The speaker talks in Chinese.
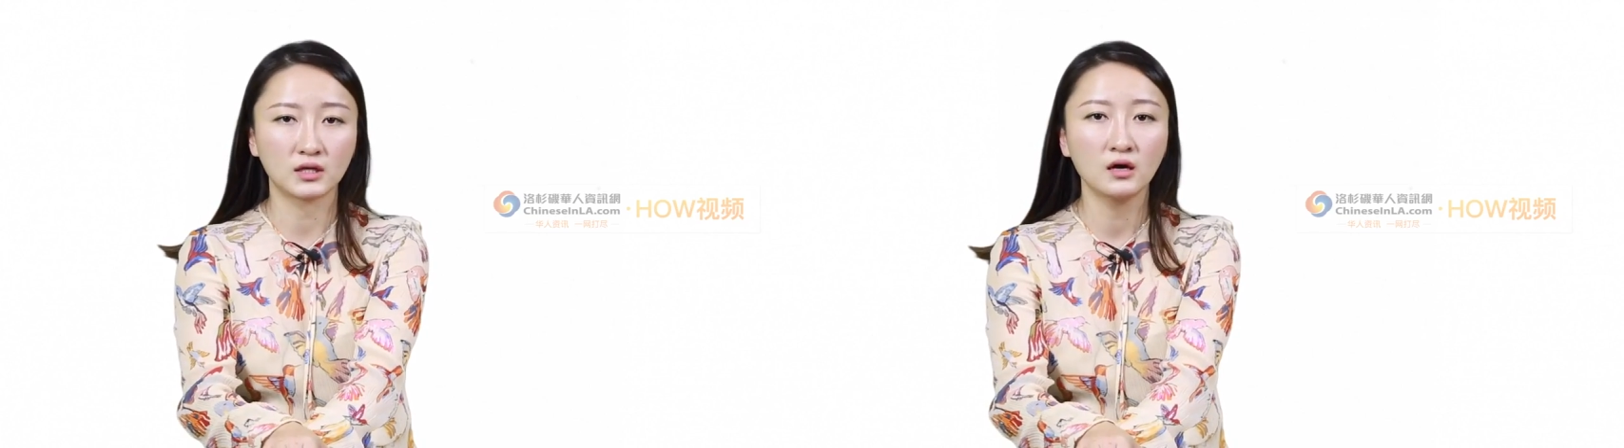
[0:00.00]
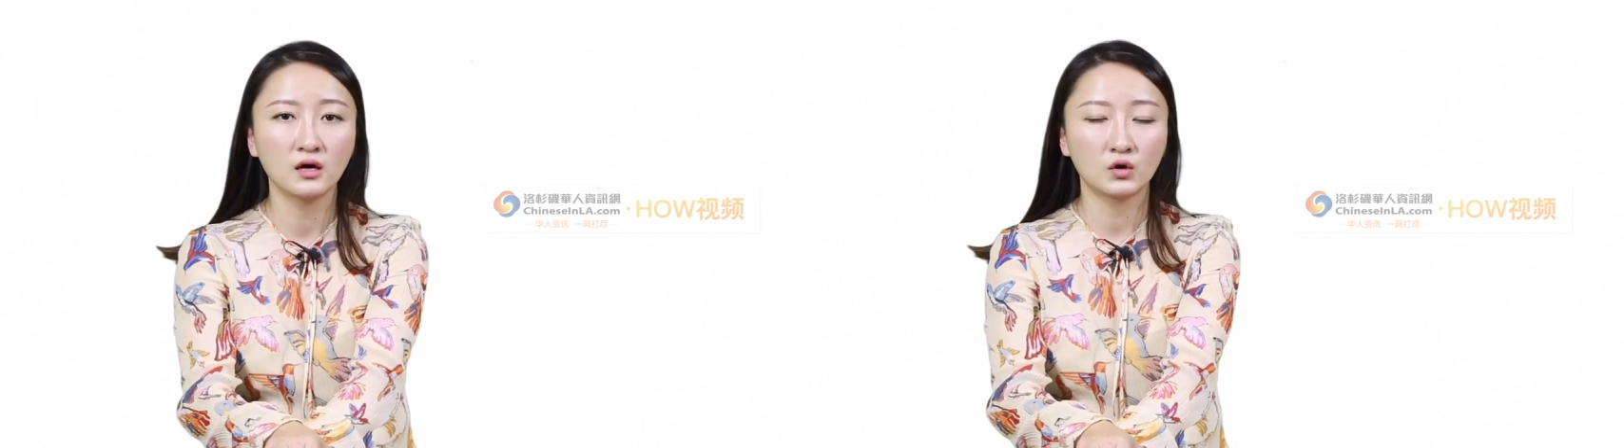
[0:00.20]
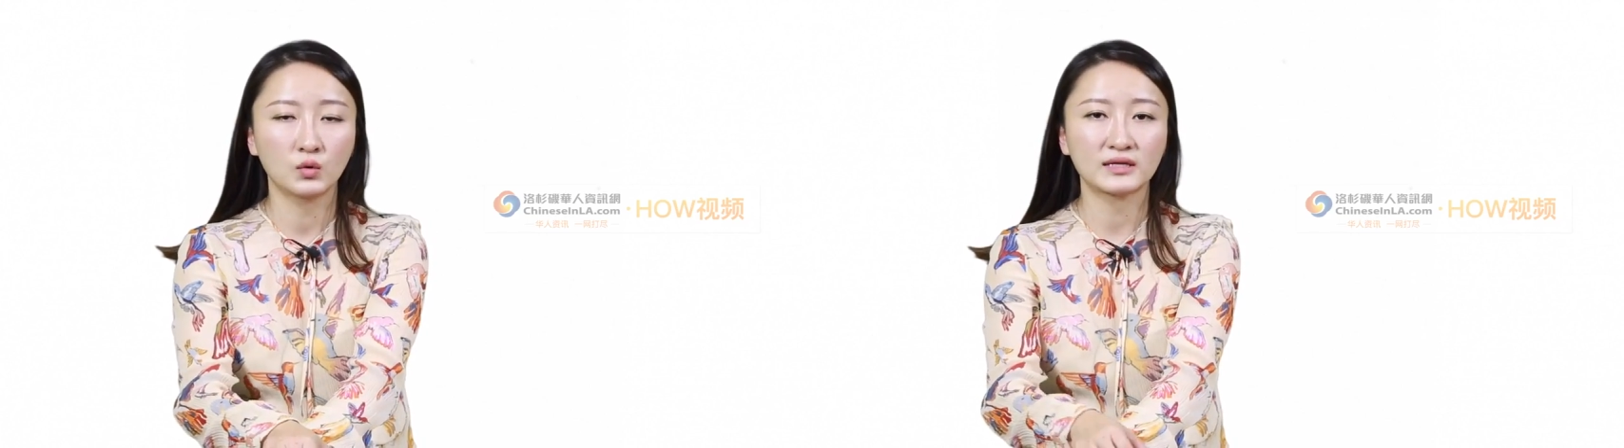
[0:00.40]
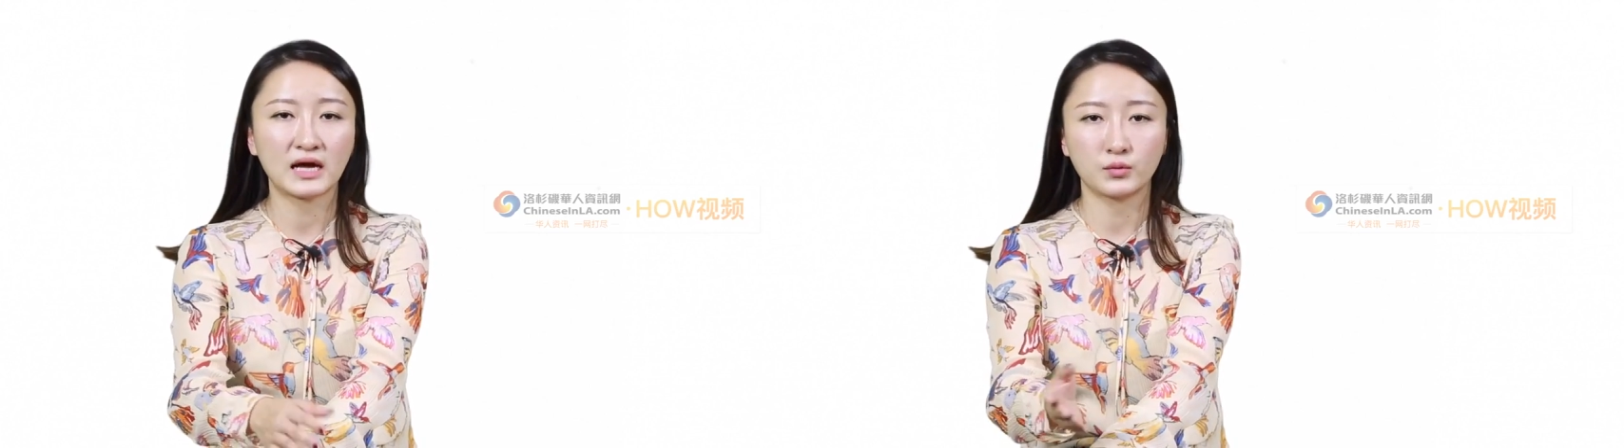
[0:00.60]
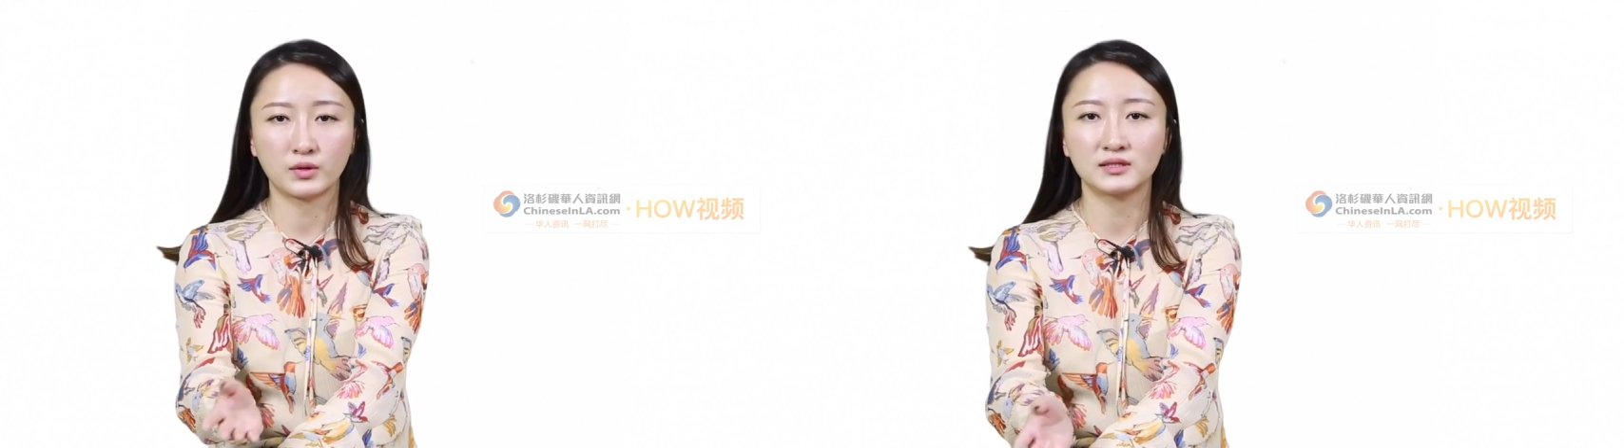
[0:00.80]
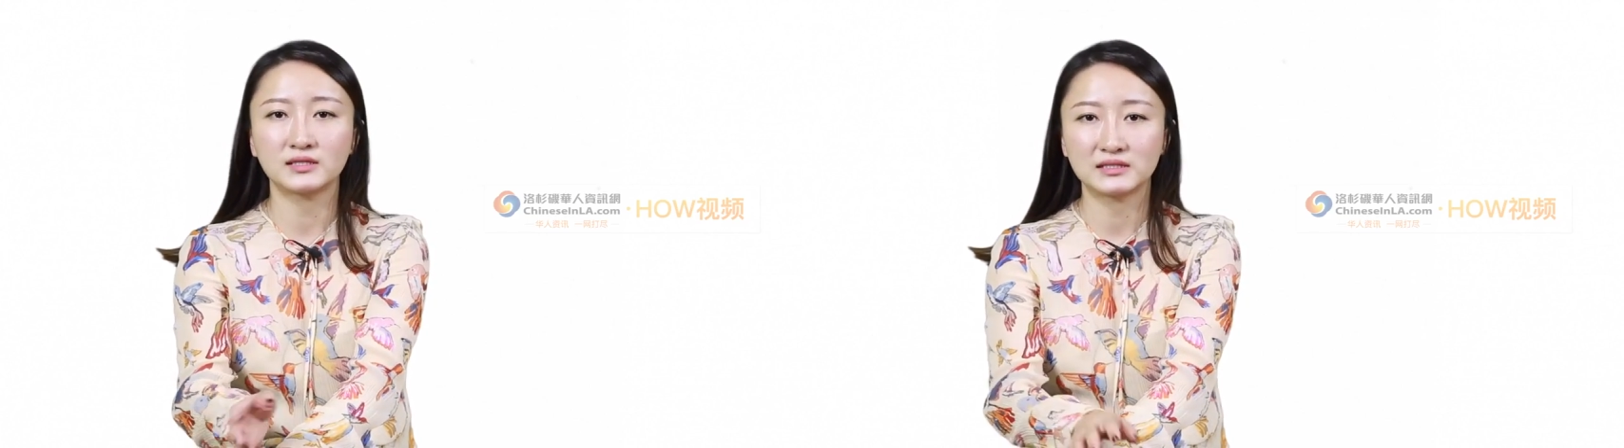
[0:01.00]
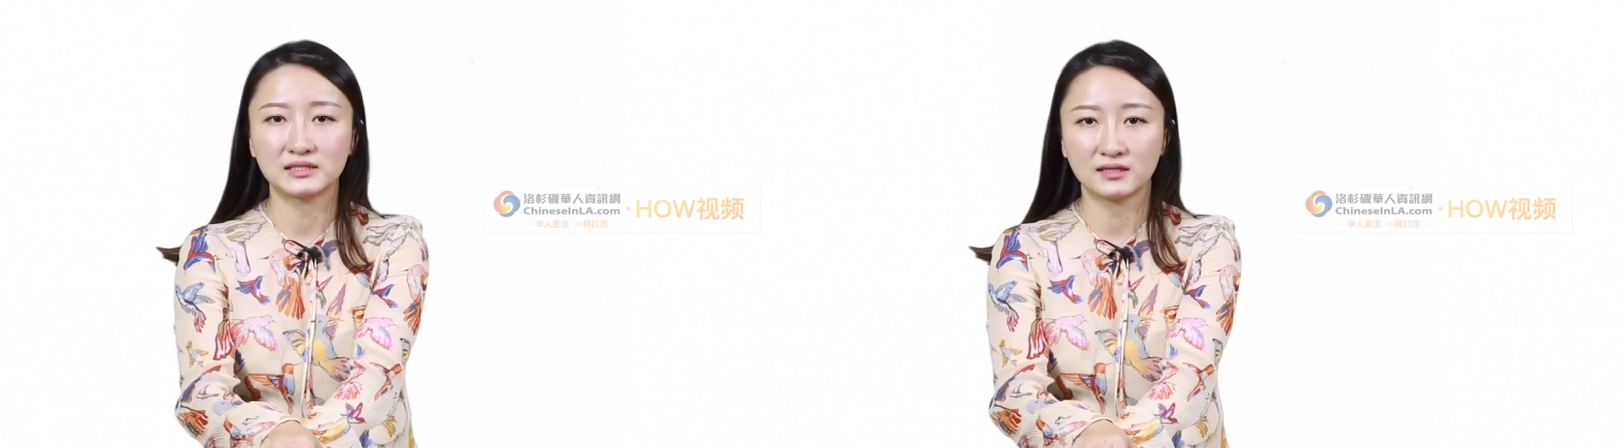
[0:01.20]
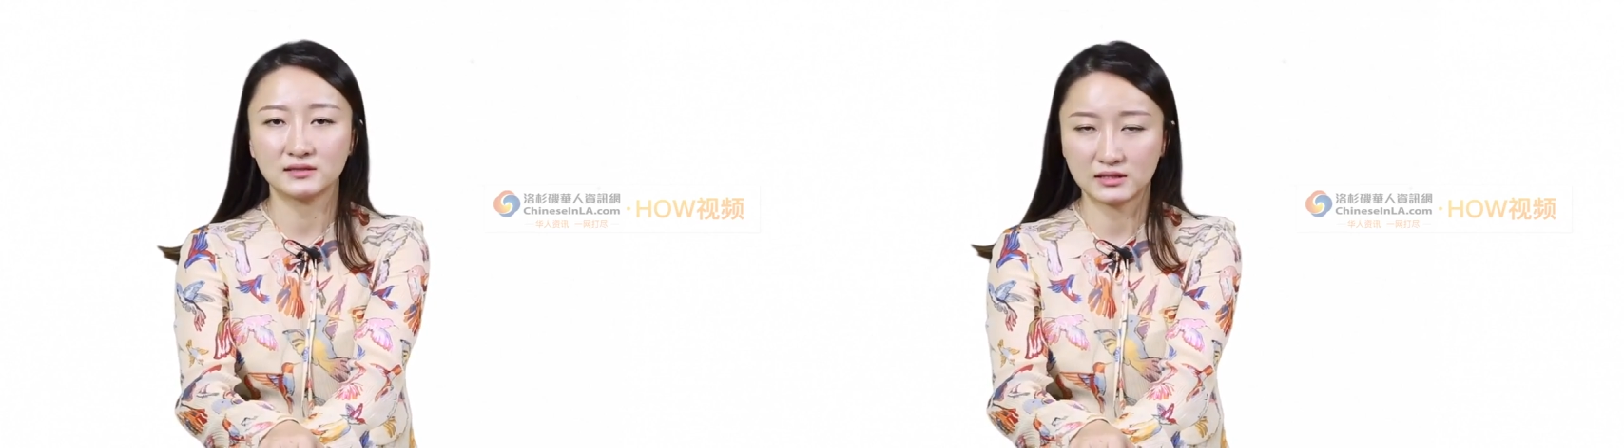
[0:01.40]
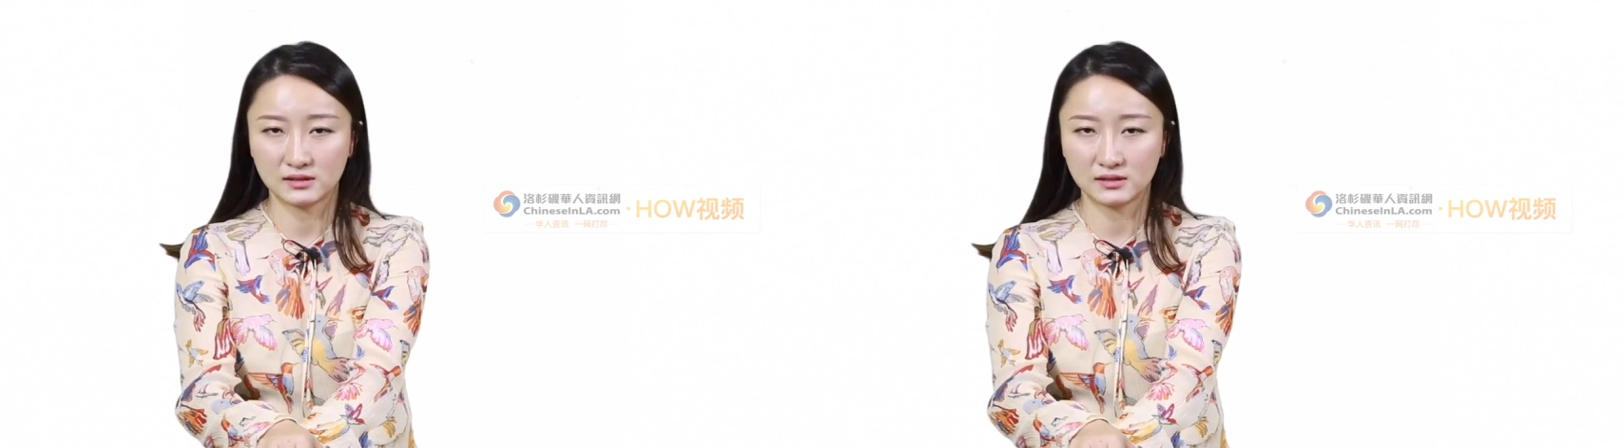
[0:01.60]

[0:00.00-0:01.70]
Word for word: 呢，会大约提前